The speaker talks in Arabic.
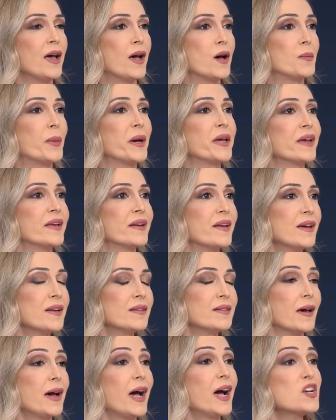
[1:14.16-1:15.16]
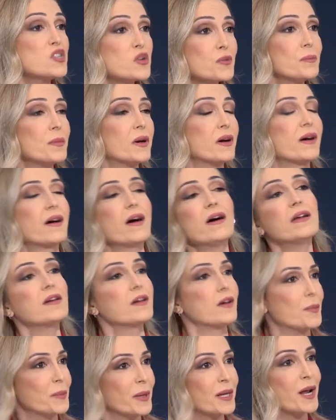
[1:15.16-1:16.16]
بيانات حجم
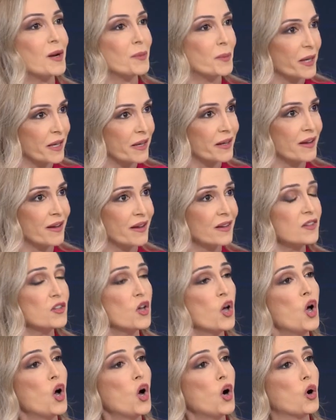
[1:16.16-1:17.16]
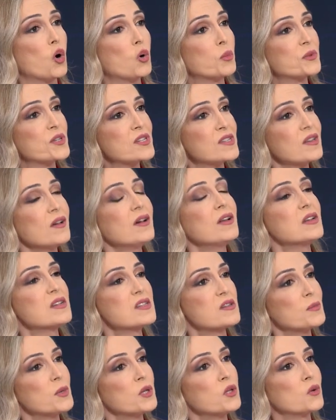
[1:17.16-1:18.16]
خارق من البيانات
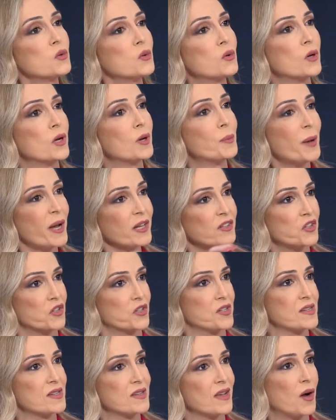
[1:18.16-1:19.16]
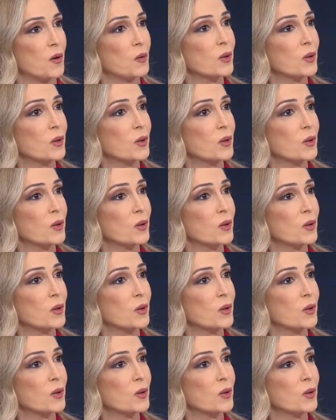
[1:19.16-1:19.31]
وبتستخلص منه الباترنز او